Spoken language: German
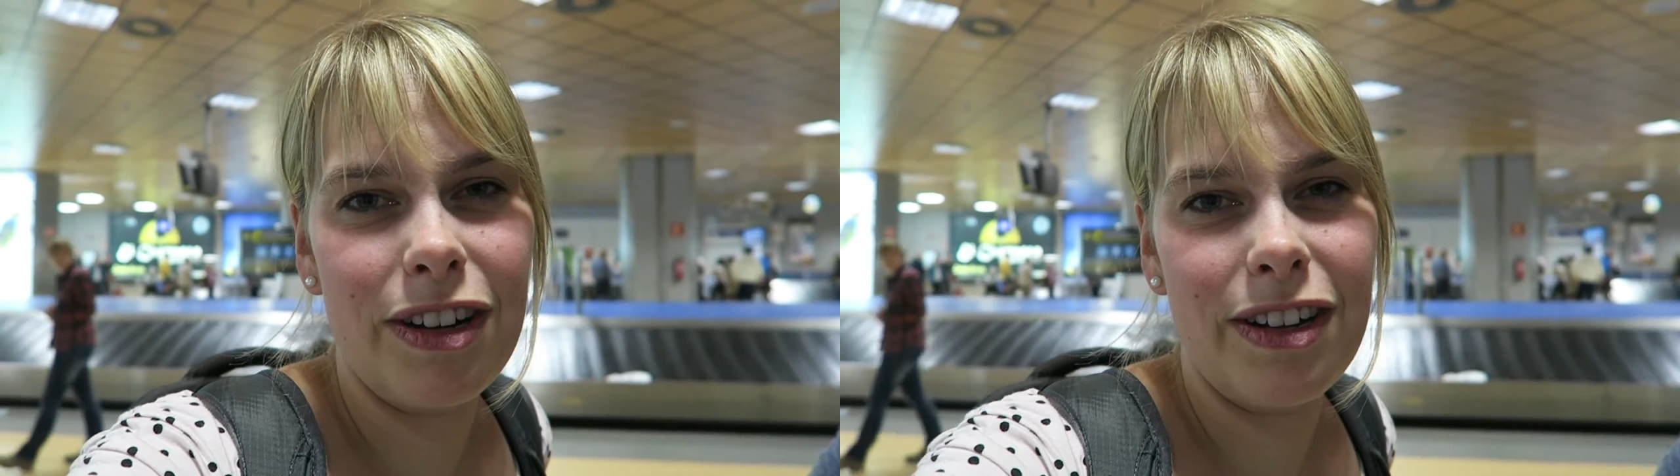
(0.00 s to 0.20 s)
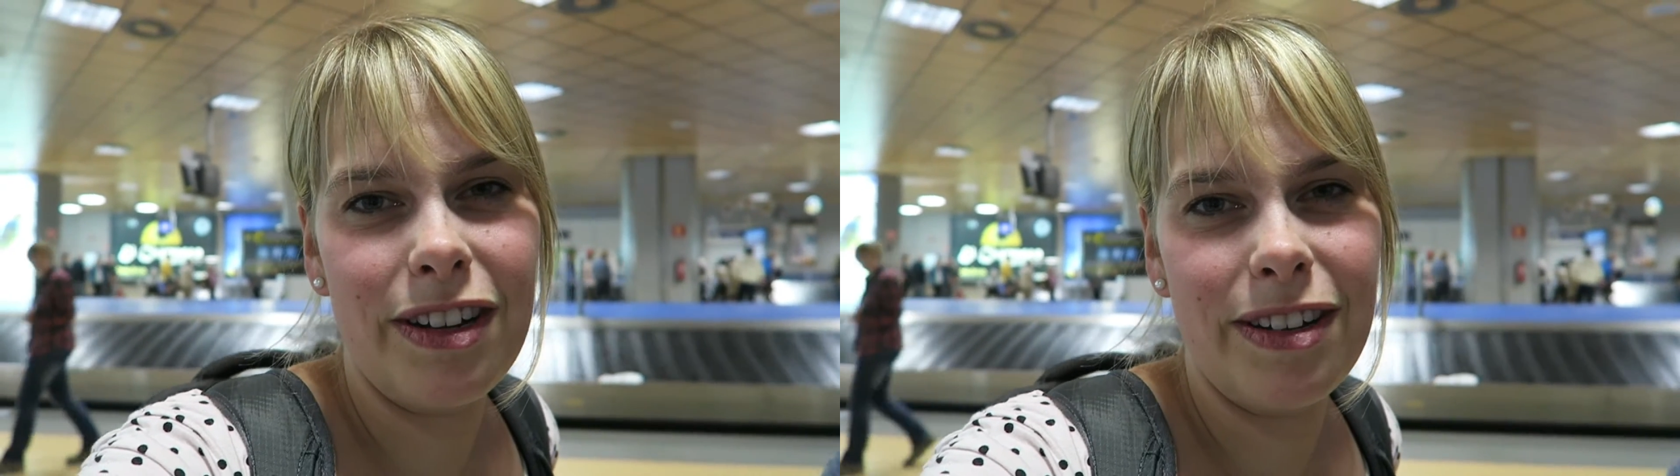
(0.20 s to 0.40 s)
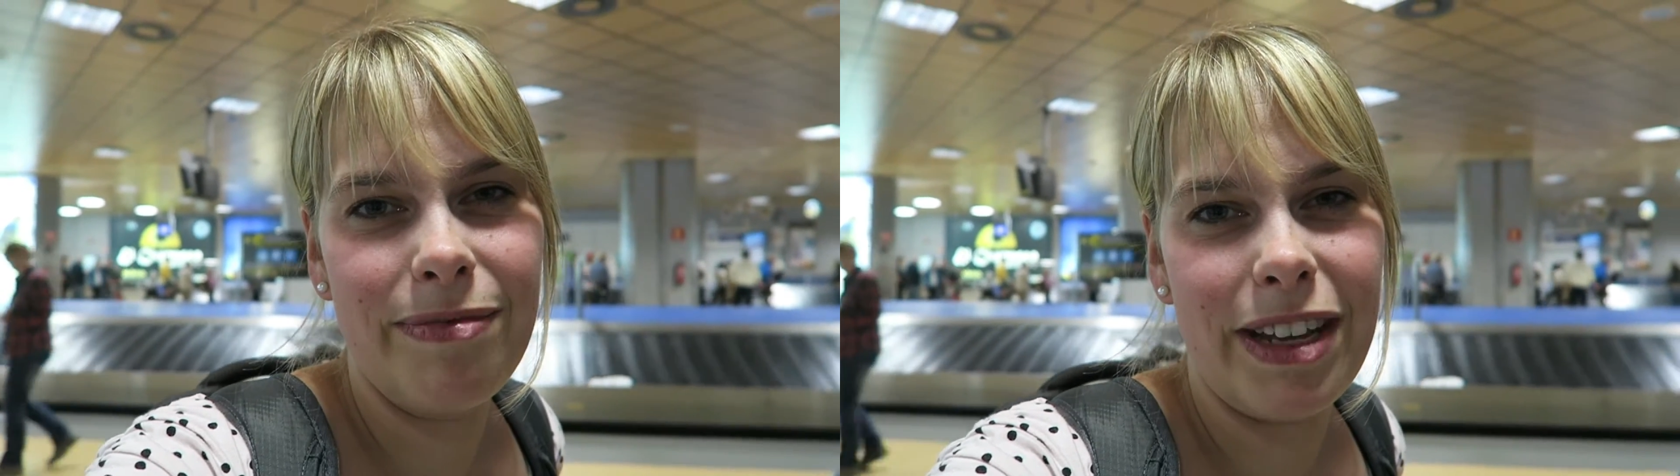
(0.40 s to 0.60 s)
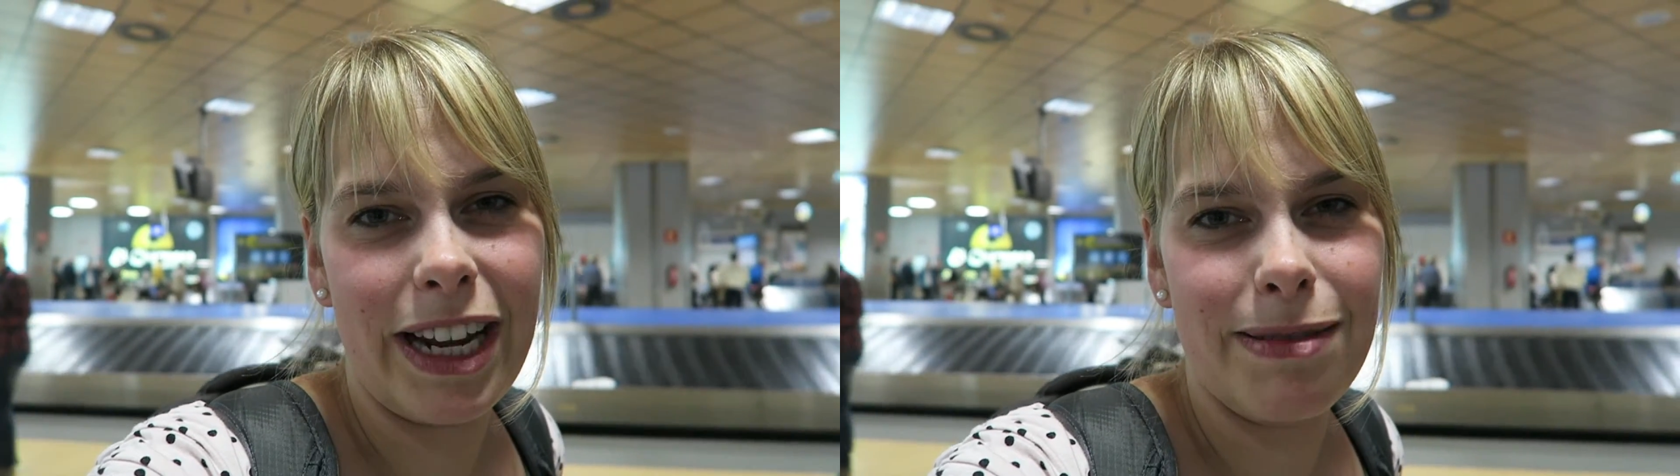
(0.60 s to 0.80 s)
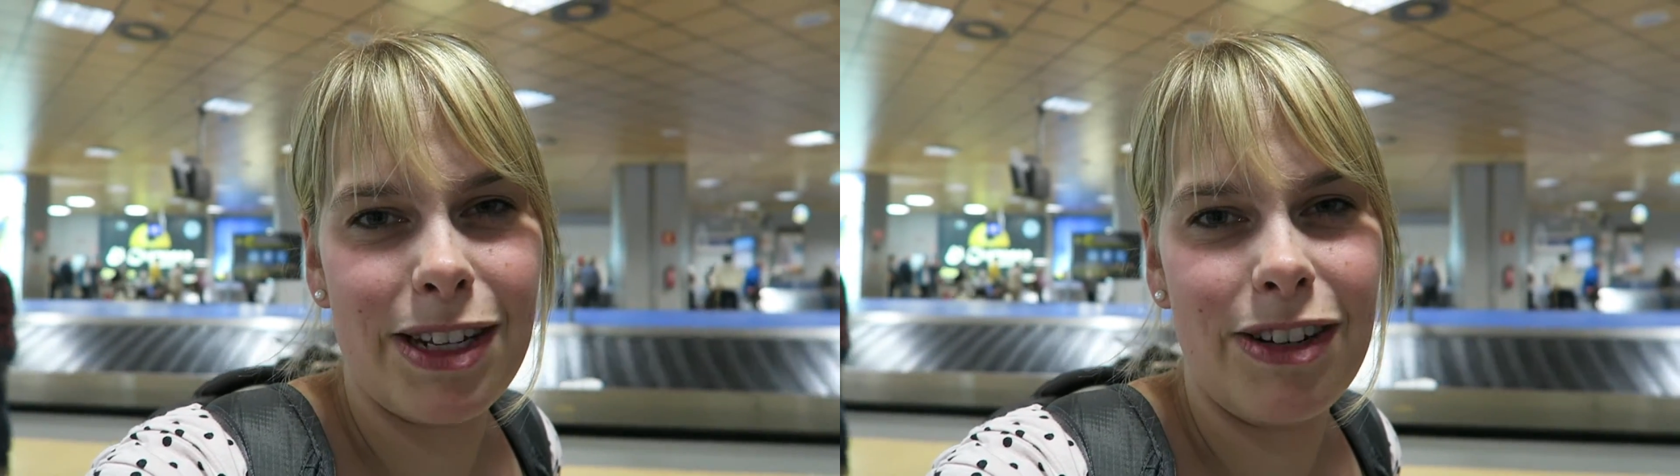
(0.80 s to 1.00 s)
Ähm,
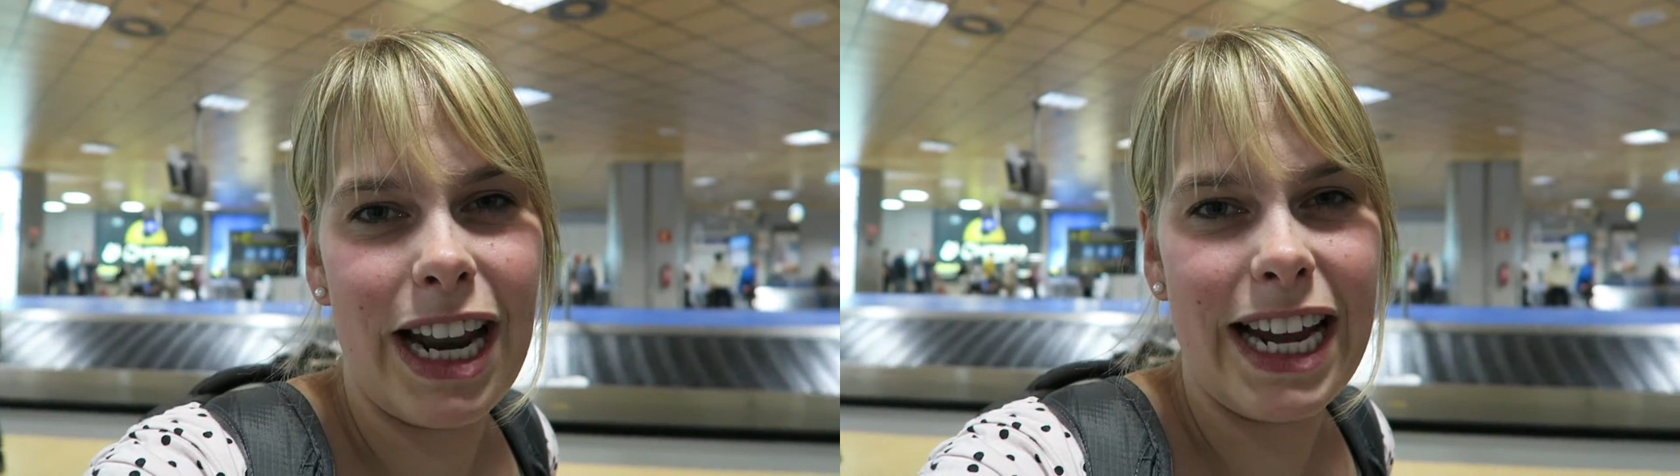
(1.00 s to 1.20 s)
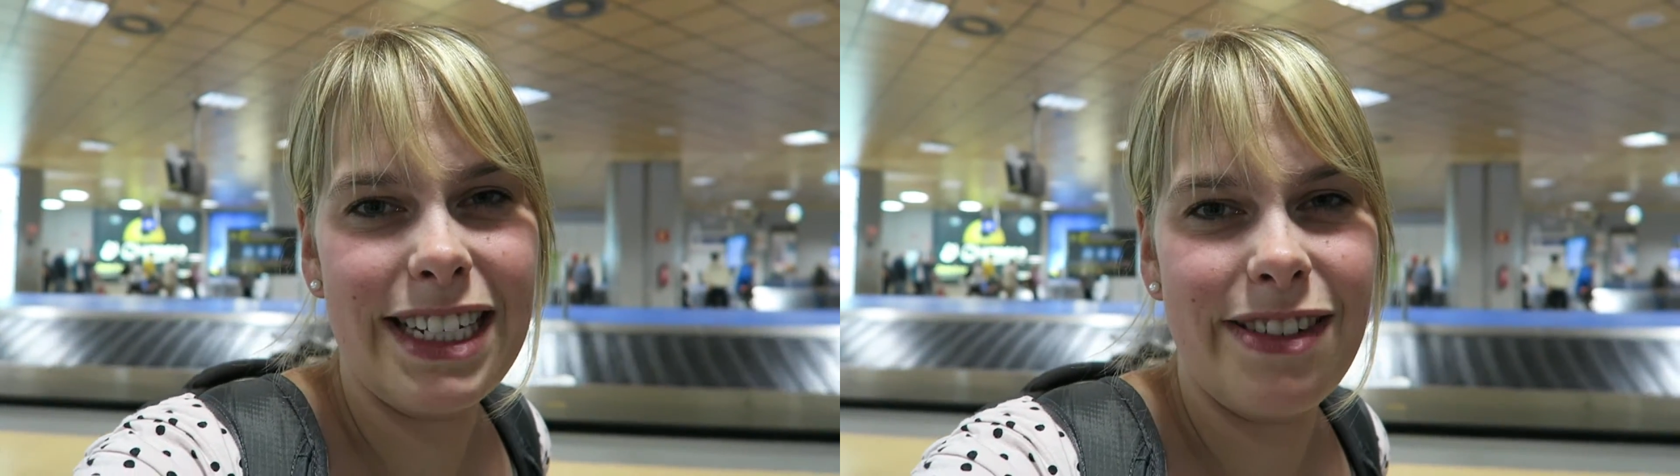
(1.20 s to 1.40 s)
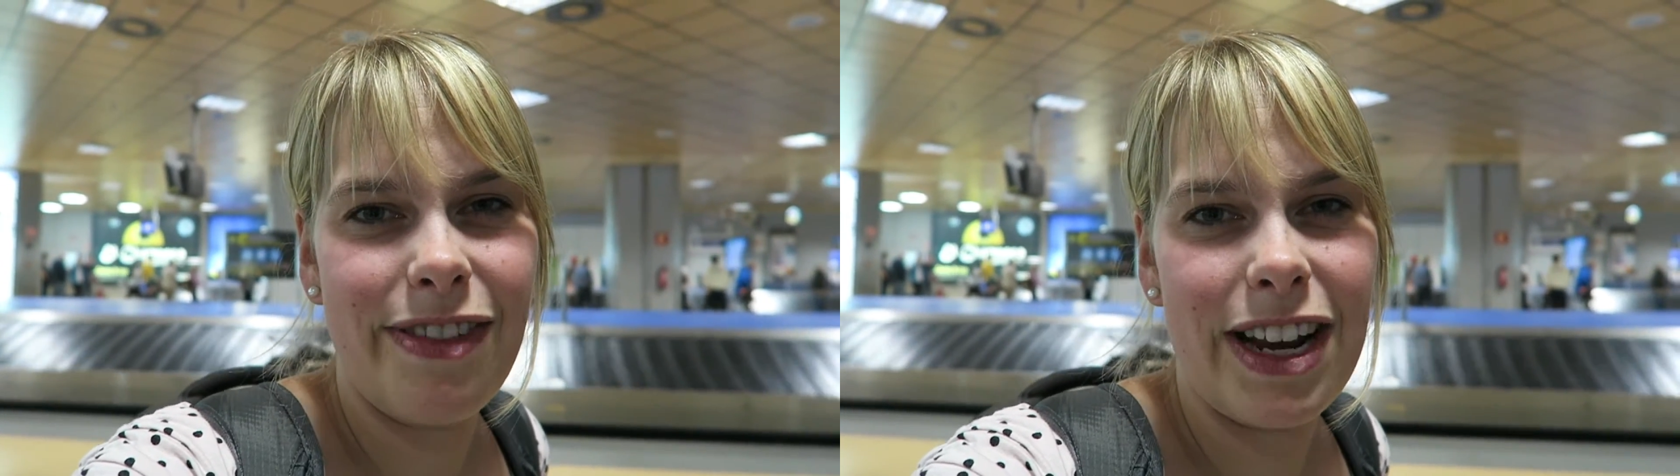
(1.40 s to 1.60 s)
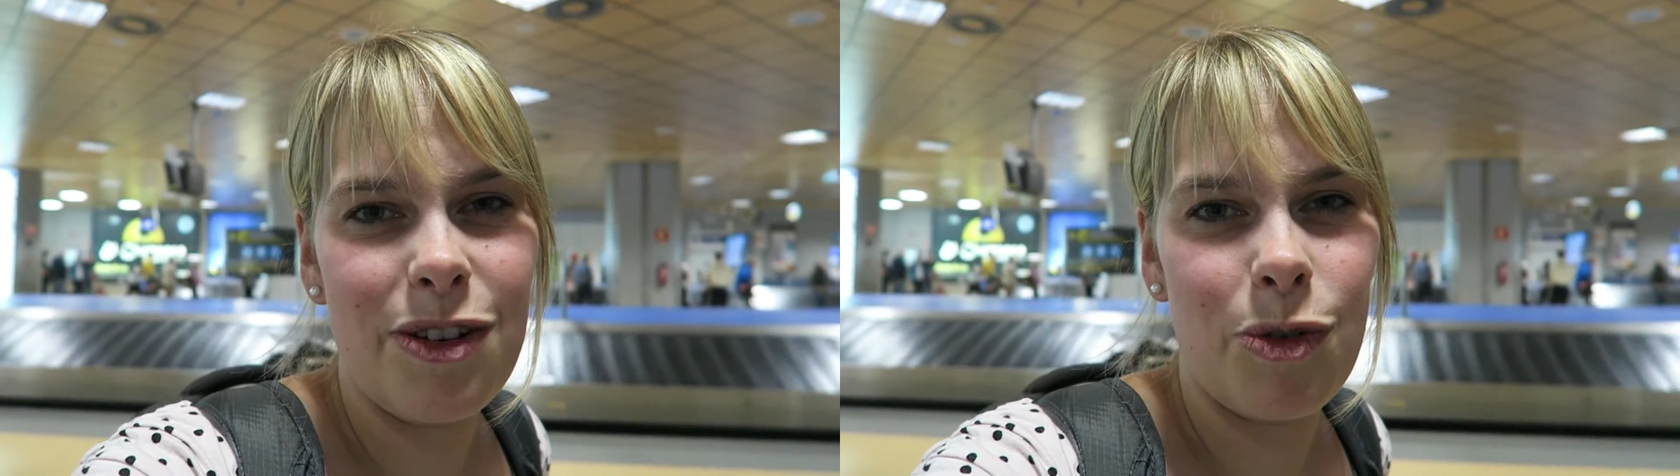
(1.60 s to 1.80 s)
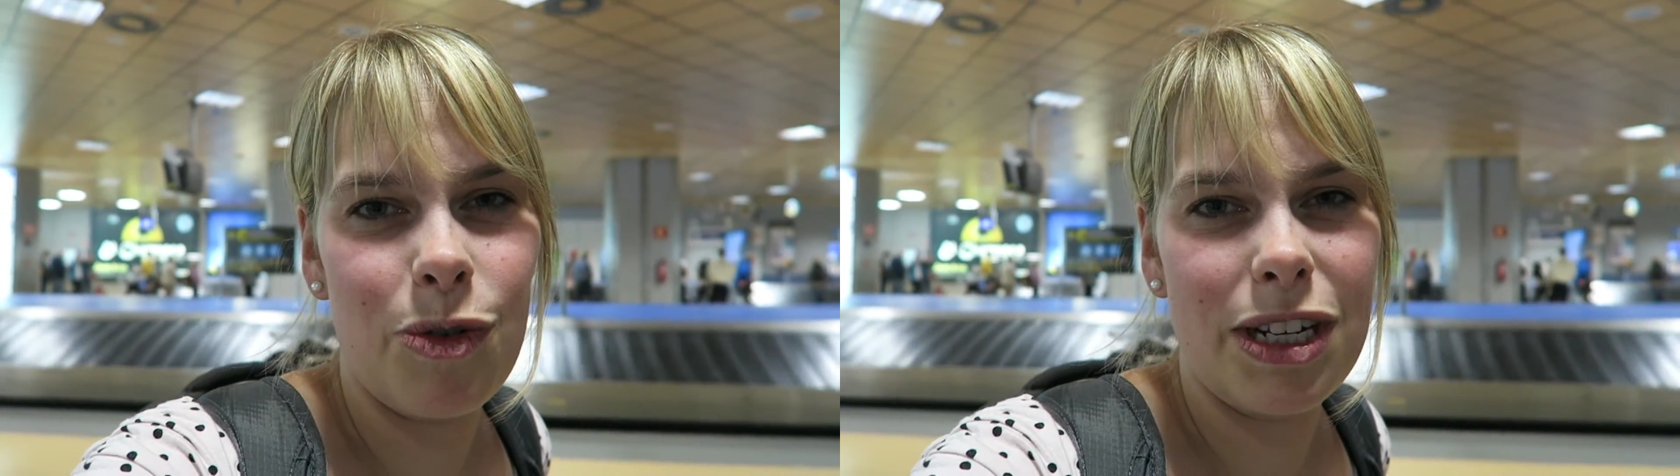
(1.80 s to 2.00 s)
da gibt es auch leichte
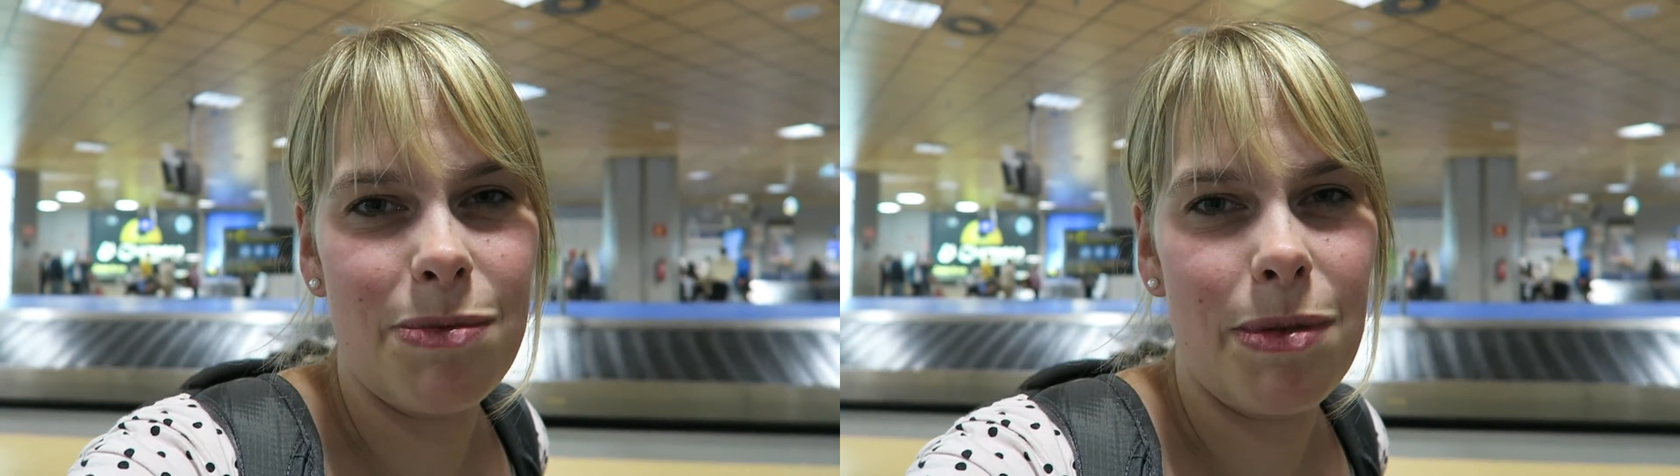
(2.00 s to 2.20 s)
Wanderungen,